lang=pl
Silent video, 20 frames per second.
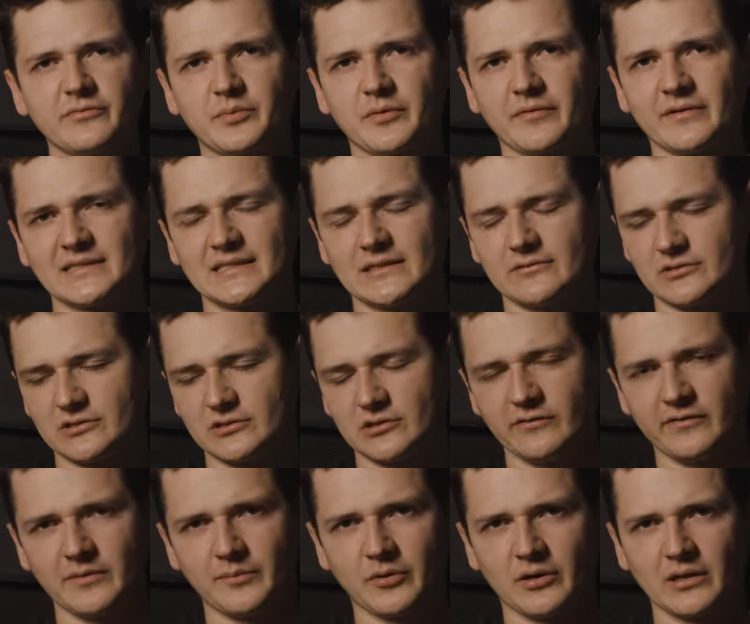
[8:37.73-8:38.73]
wprowadzając
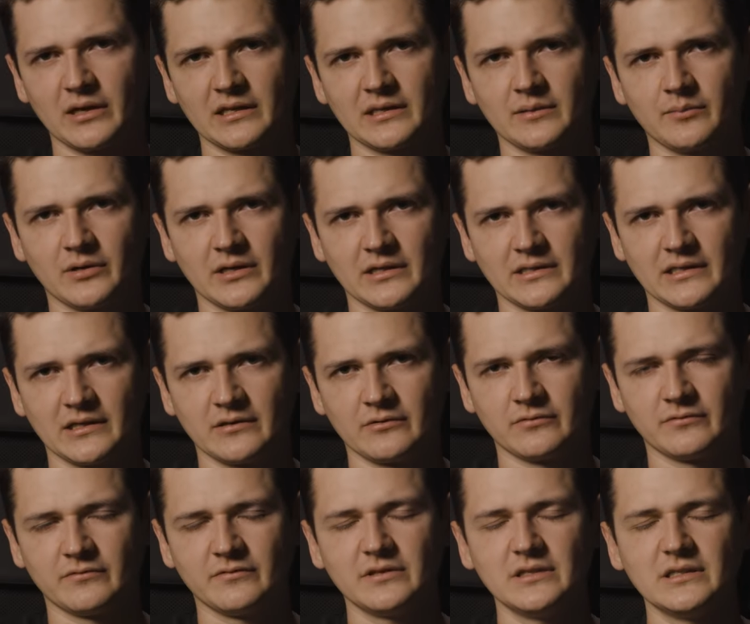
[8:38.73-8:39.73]
nowe pokolenie
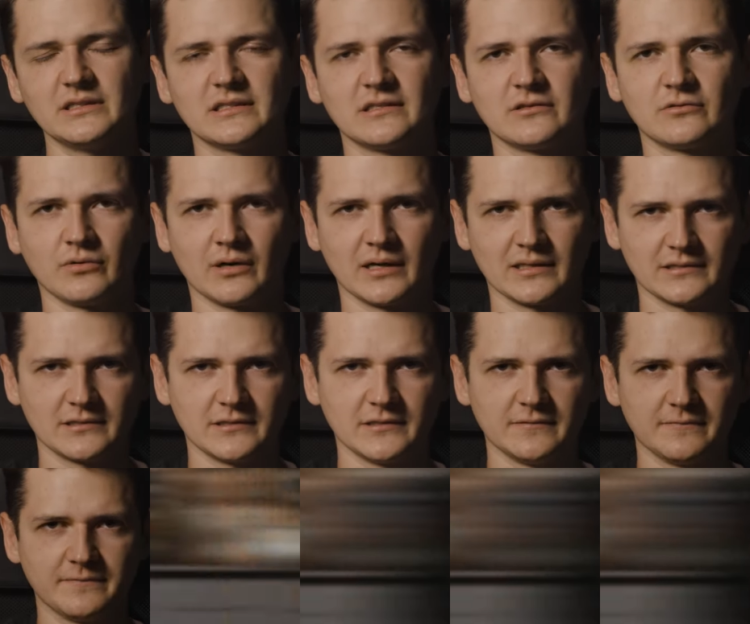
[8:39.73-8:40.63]
bohaterów i sytuacji.